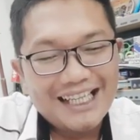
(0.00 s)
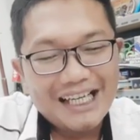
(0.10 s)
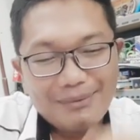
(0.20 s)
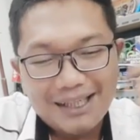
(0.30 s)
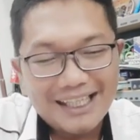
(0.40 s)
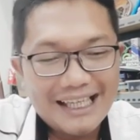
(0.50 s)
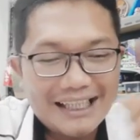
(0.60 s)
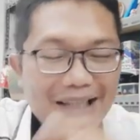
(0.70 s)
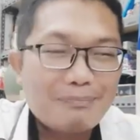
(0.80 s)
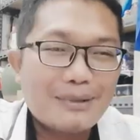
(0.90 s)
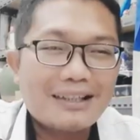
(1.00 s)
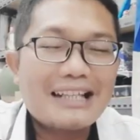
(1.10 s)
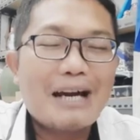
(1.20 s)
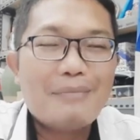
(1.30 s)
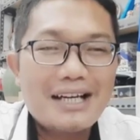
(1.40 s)
Amanginang yang
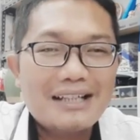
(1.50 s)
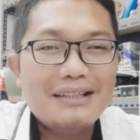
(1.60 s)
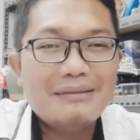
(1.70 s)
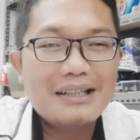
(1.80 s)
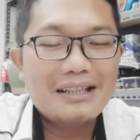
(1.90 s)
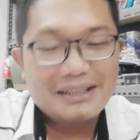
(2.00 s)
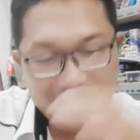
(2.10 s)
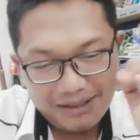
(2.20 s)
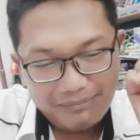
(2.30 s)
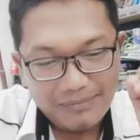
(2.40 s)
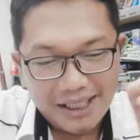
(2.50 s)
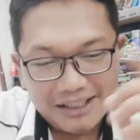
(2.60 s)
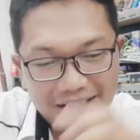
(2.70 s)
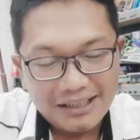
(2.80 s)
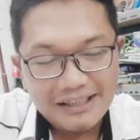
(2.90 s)
pertama, mari
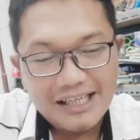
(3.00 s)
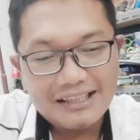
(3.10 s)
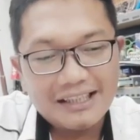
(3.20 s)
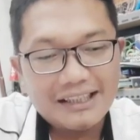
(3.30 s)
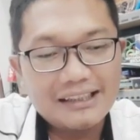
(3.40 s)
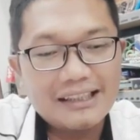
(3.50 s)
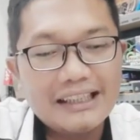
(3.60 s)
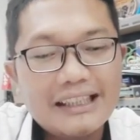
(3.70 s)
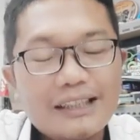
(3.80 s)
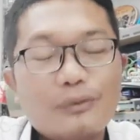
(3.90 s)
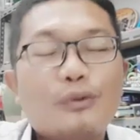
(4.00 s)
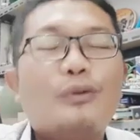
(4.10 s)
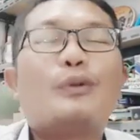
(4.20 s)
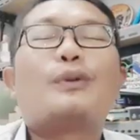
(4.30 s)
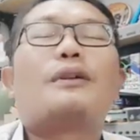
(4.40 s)
senantiasa kita ingat
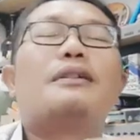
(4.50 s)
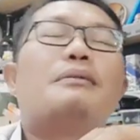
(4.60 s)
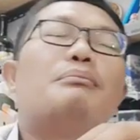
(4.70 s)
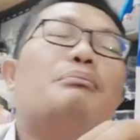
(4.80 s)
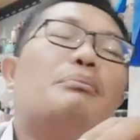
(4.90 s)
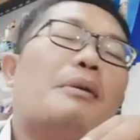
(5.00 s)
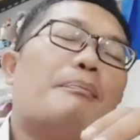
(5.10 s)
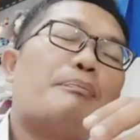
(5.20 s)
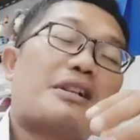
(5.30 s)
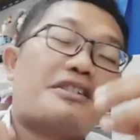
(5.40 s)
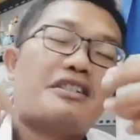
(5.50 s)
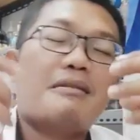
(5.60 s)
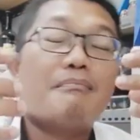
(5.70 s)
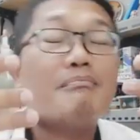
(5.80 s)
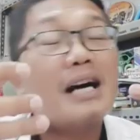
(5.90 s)
untuk
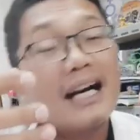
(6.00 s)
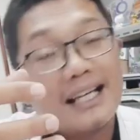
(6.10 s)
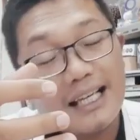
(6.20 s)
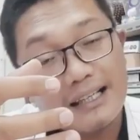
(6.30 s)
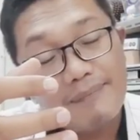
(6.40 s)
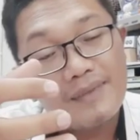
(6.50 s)
mempersembahkan